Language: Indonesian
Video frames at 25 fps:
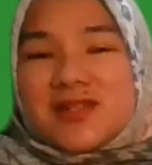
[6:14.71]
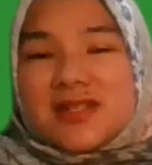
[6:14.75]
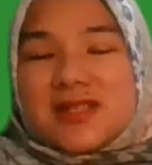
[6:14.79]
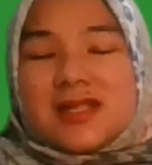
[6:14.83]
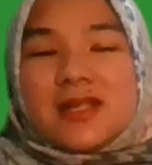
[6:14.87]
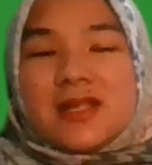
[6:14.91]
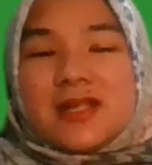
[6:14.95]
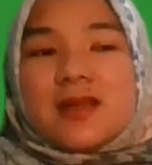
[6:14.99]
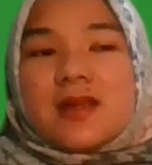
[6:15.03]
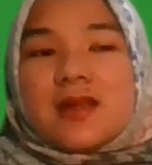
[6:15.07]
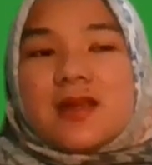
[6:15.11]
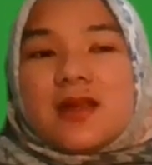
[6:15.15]

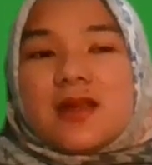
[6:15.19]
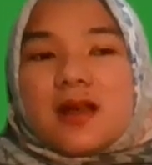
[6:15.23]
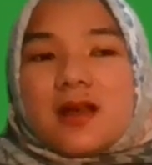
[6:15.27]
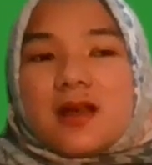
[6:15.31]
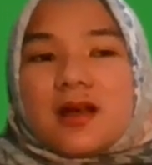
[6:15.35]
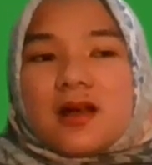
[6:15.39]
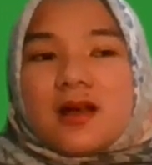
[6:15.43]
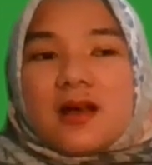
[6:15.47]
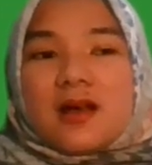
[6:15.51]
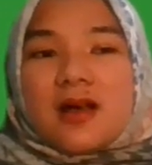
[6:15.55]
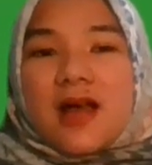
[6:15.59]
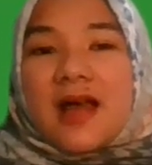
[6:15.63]
Jadi
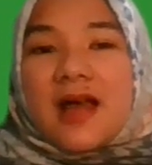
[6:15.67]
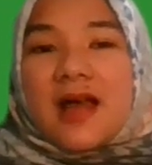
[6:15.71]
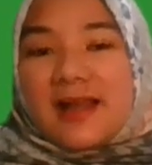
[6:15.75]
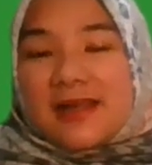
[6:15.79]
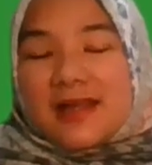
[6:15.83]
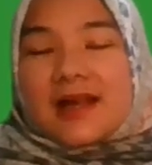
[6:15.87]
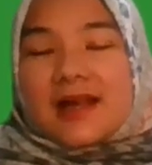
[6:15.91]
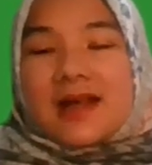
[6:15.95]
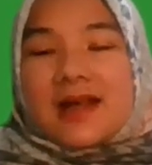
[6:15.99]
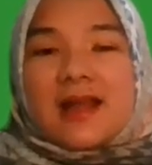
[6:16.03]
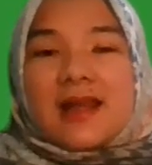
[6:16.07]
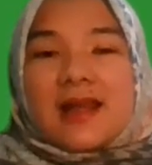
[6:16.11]
uh,
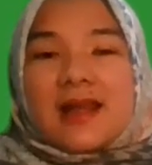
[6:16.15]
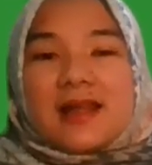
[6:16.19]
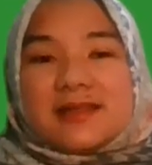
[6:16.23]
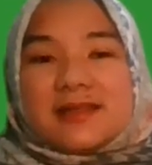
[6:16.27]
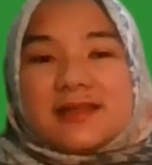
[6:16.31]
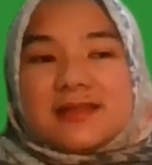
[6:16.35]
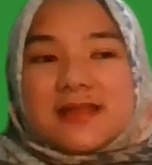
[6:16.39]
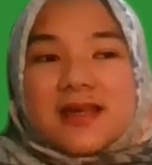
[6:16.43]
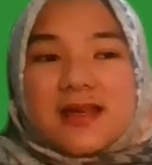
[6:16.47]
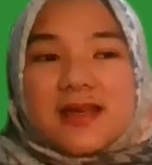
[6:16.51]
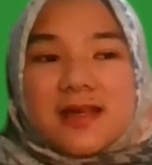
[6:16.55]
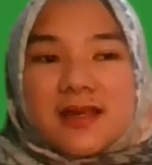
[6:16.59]
ada
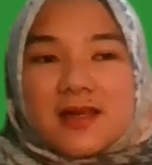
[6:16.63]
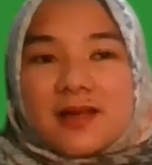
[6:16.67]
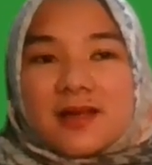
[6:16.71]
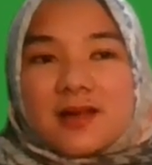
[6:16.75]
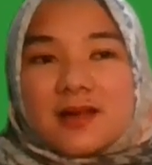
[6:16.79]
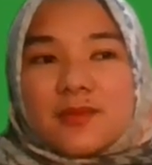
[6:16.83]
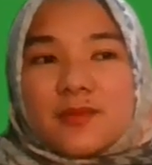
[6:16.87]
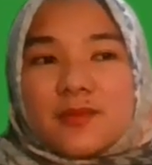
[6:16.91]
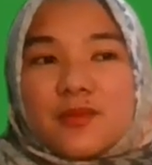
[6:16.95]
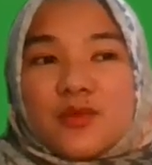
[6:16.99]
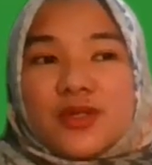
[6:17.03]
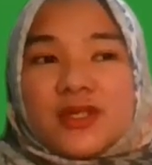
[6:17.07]

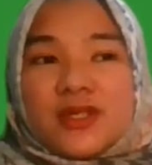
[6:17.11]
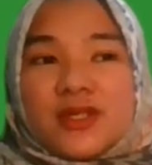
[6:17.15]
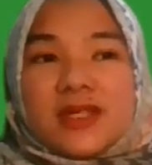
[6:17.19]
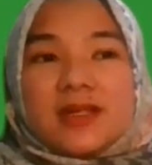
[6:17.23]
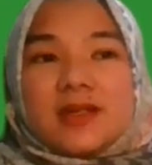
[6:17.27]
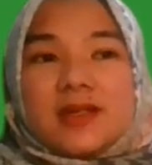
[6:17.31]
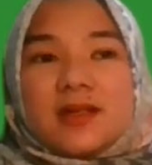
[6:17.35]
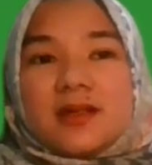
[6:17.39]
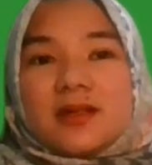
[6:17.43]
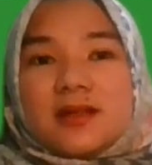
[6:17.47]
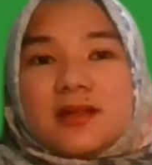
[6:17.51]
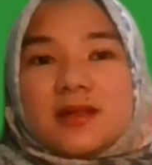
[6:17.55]
kalanya
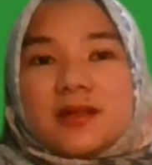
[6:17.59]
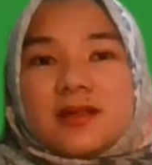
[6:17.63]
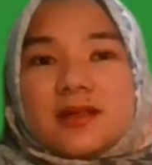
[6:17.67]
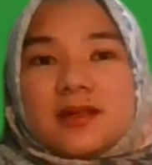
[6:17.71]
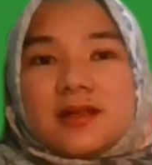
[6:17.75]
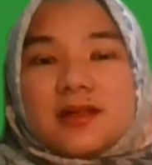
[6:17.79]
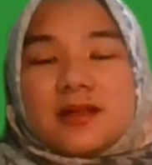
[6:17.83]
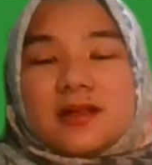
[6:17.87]
mungkin